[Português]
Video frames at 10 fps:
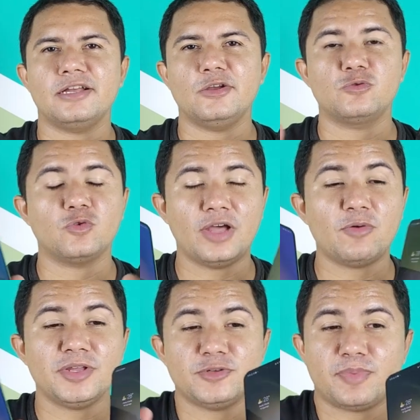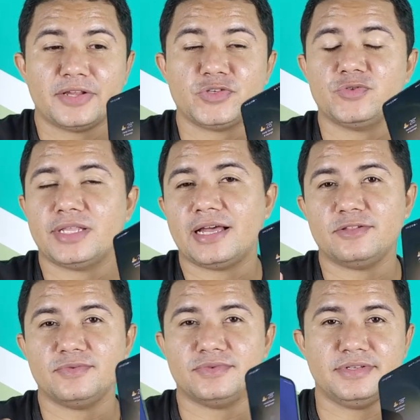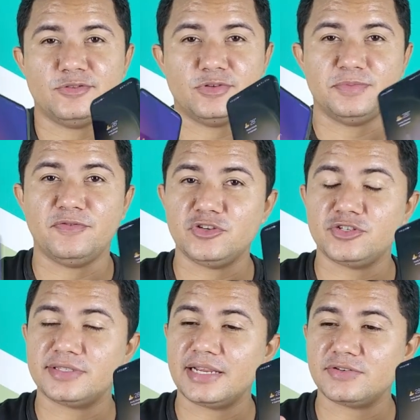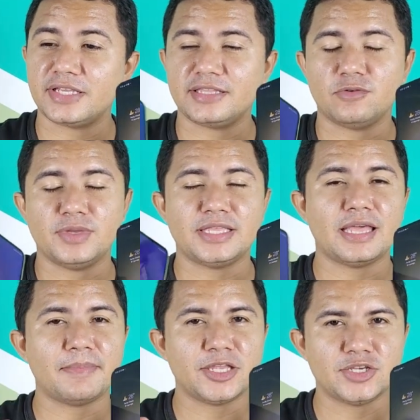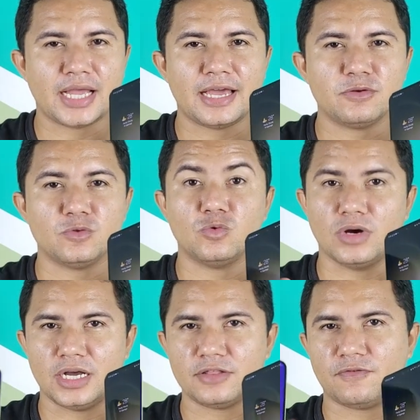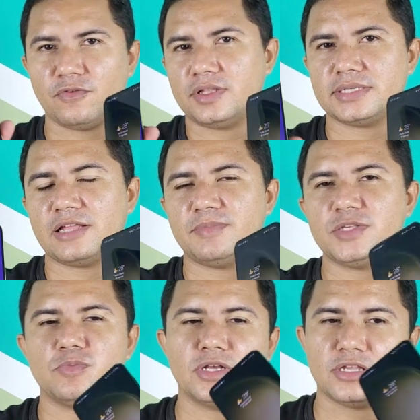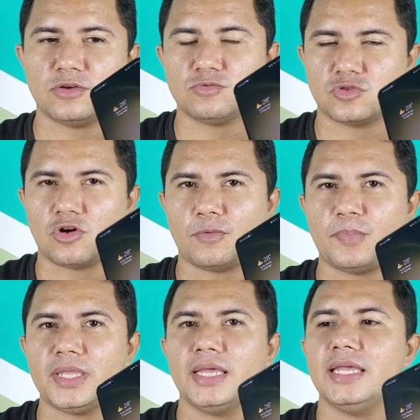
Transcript: Eu estou realmente pressionado. Em 2023 você tem um intermediário do ano, que foi lançado no mesmo ano que um top,